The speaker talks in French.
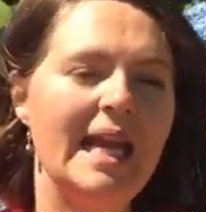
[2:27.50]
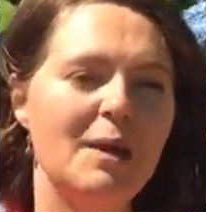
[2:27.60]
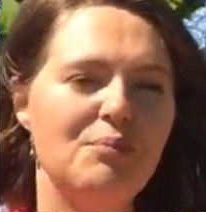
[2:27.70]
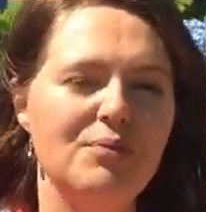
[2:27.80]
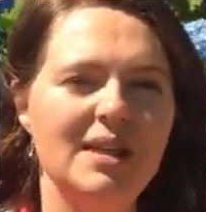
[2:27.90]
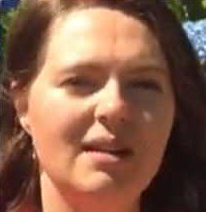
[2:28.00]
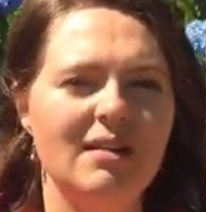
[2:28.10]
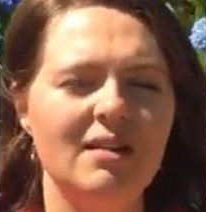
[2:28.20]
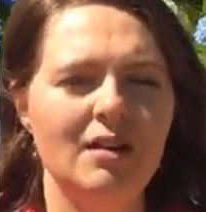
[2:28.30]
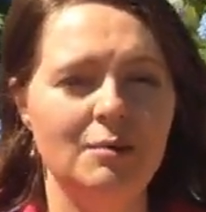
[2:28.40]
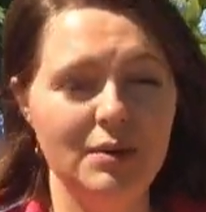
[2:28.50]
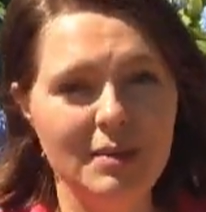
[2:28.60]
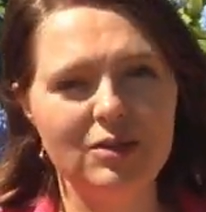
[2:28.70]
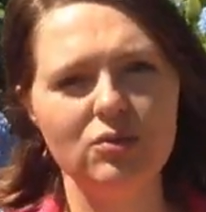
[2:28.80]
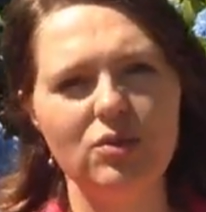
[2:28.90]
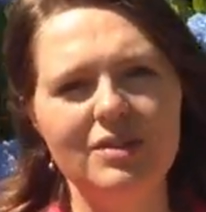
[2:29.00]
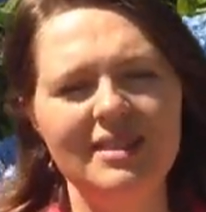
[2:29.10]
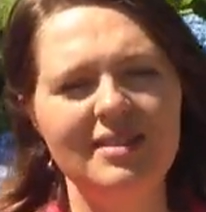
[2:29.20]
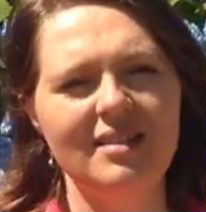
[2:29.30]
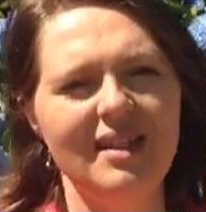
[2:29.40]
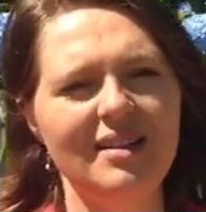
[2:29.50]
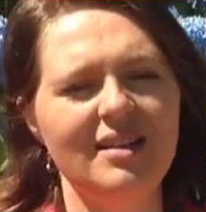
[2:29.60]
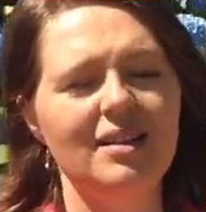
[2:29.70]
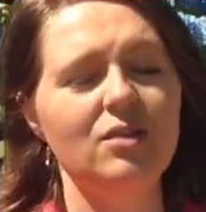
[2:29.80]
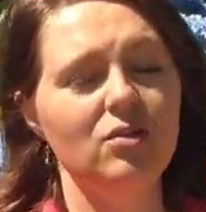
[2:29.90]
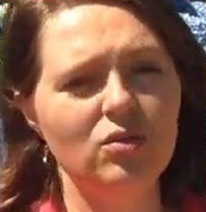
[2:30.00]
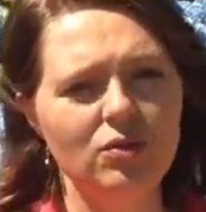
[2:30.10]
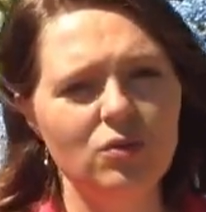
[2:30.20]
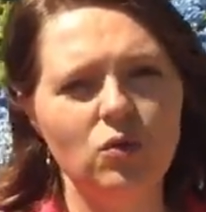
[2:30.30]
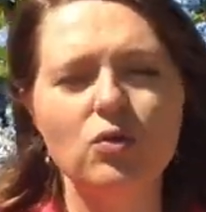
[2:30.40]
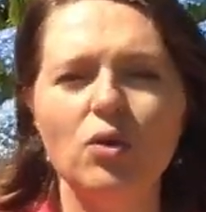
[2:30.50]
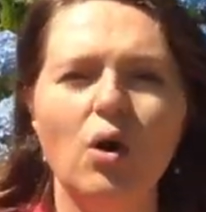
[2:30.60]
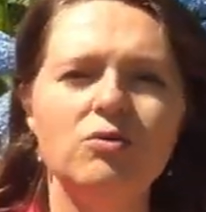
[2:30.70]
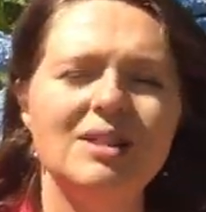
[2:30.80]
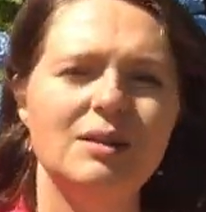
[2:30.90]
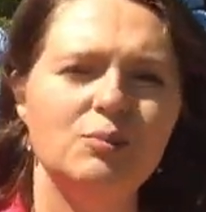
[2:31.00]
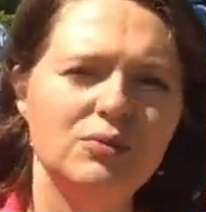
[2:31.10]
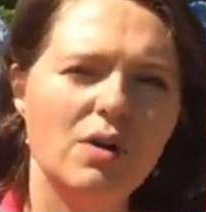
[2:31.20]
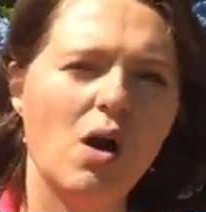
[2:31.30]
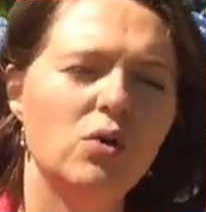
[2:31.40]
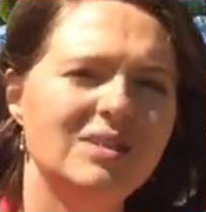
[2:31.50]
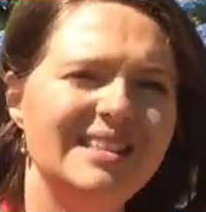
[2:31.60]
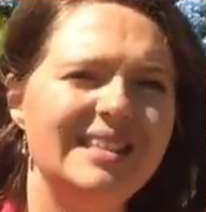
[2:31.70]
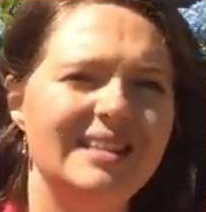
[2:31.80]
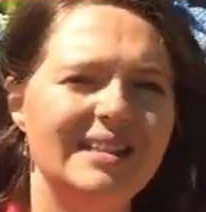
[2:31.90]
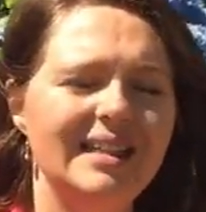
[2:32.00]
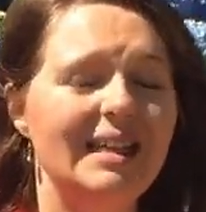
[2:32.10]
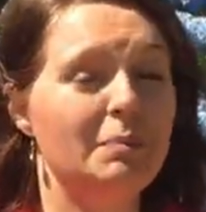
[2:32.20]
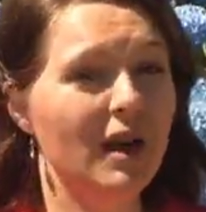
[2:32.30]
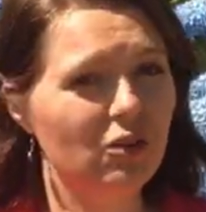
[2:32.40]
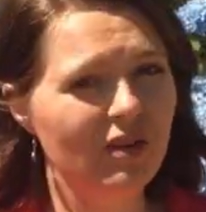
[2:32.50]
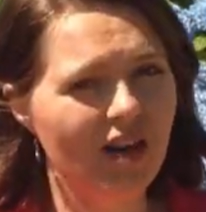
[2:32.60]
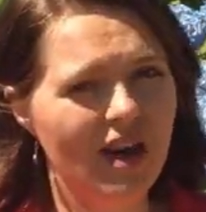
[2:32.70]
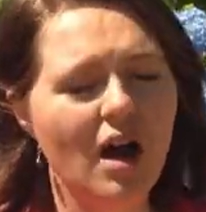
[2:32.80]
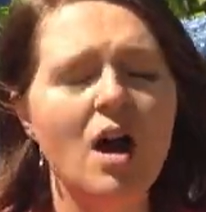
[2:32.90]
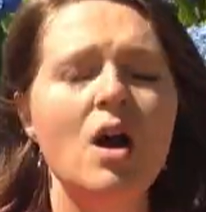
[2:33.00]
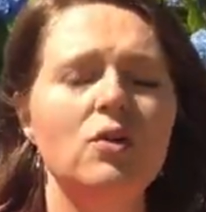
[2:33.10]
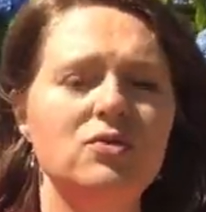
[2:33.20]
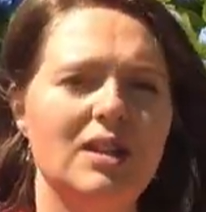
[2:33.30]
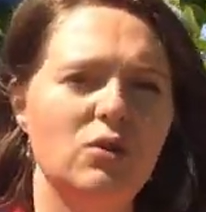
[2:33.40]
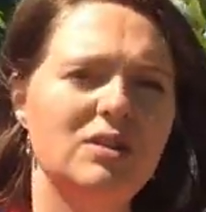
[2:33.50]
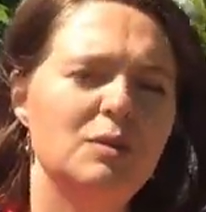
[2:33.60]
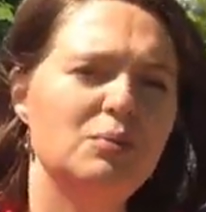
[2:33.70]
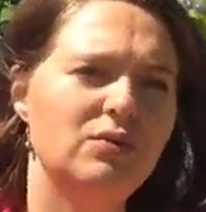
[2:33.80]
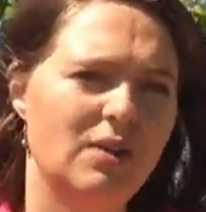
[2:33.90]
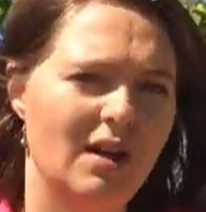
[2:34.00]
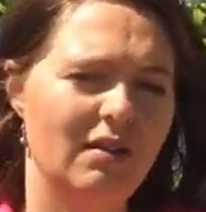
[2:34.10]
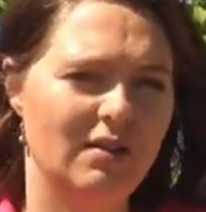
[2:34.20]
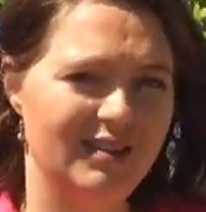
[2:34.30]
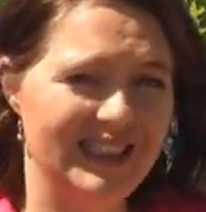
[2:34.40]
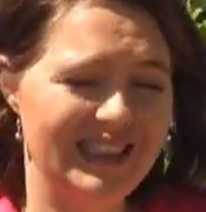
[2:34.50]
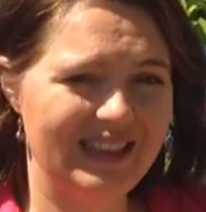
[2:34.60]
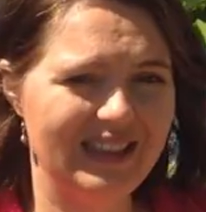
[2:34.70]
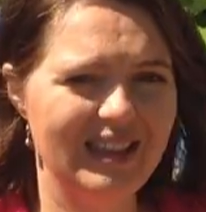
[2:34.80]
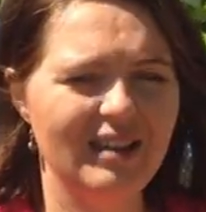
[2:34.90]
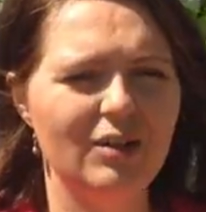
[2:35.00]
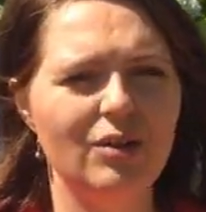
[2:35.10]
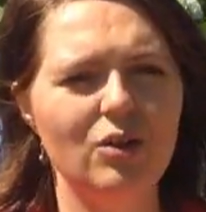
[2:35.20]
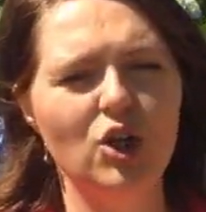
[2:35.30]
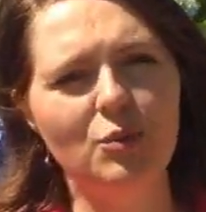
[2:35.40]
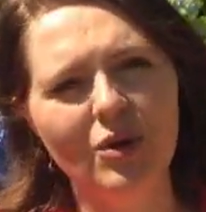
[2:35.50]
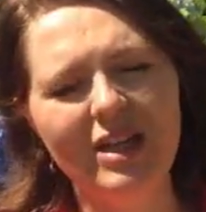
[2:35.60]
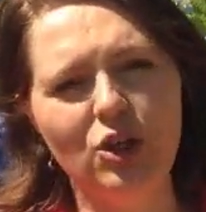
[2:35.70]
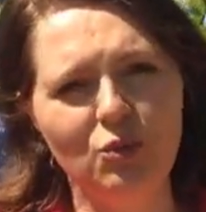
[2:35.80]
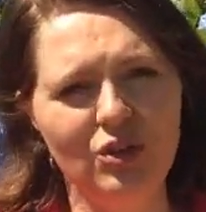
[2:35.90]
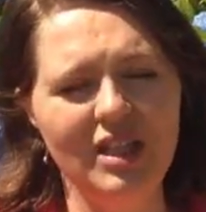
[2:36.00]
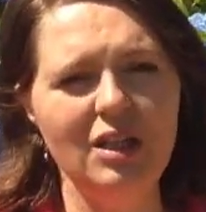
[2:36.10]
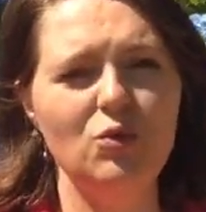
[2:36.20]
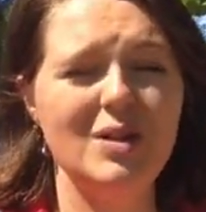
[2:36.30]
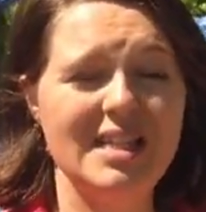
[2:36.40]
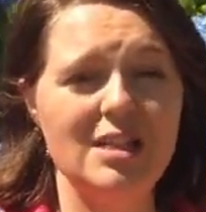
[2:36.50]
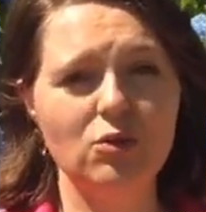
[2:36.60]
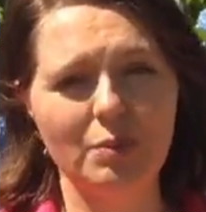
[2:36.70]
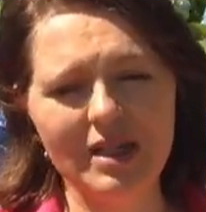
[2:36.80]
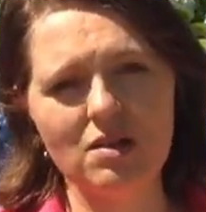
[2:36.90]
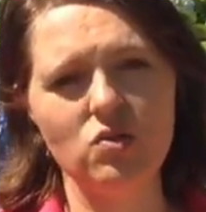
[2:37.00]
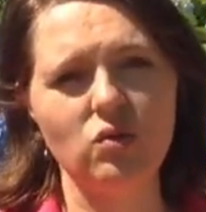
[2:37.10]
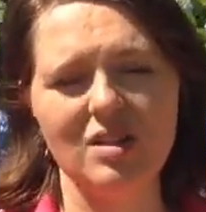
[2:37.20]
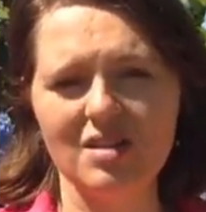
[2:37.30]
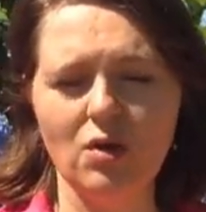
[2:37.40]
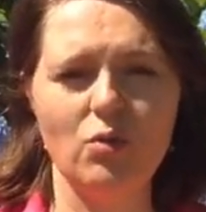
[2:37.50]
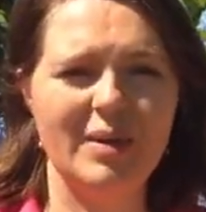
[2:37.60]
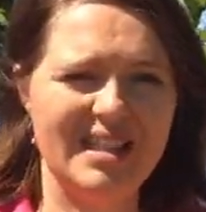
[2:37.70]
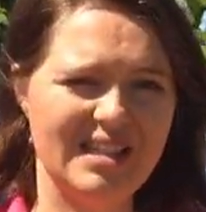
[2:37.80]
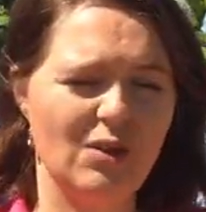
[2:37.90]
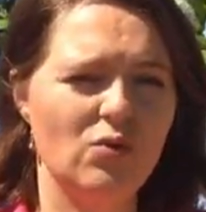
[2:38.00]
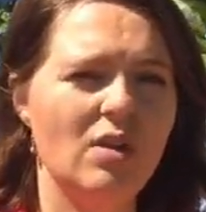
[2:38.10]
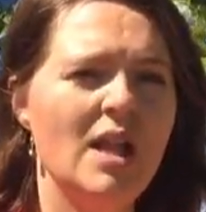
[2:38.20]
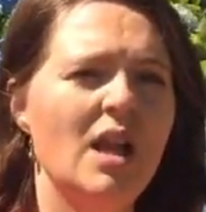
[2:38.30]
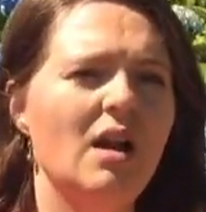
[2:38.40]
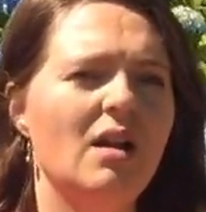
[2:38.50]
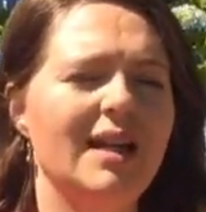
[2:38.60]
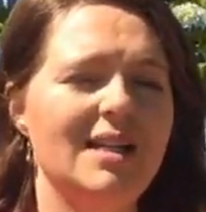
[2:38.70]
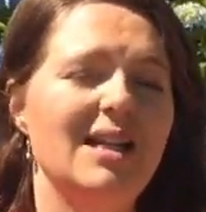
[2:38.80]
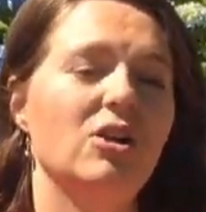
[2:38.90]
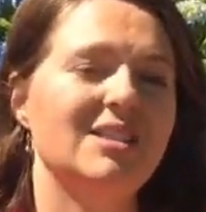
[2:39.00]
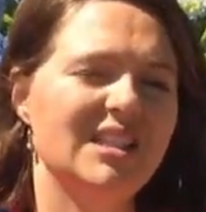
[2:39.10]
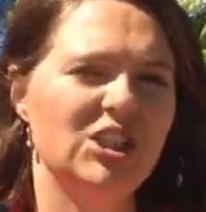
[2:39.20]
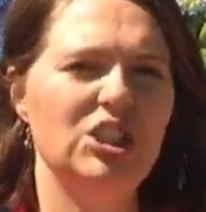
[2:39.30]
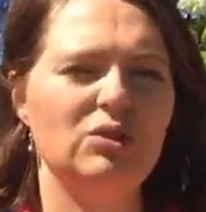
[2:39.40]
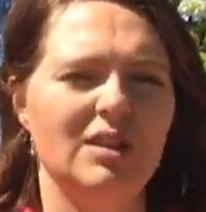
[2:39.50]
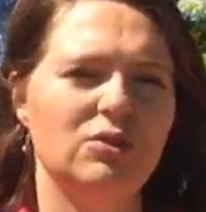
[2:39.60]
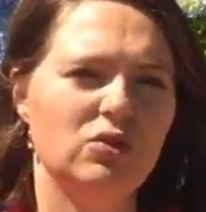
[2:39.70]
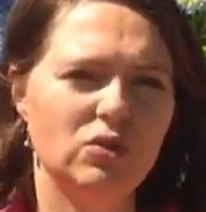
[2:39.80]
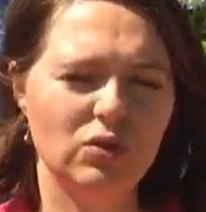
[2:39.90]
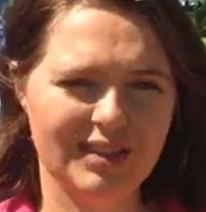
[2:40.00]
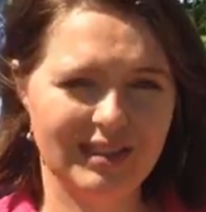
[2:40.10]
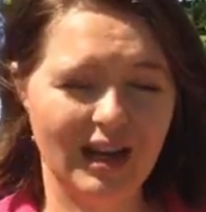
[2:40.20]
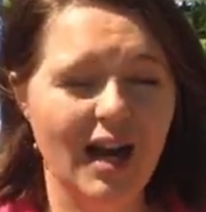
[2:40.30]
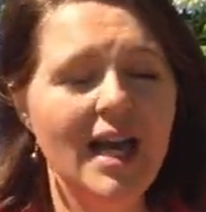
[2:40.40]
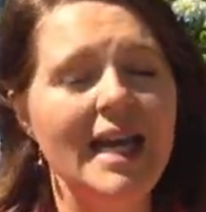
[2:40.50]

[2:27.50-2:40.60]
Et puis, euh, et puis bah, sur le site internet de vos concurrents, vous allez pouvoir aussi détecter des partenariats. Vous allez aussi pouvoir euh, détecter euh, comment ils communiquent, où est-ce qu'ils sont présents sur des salons, pas des salons, euh, quelle est leur stratégie sur les réseaux sociaux, etc.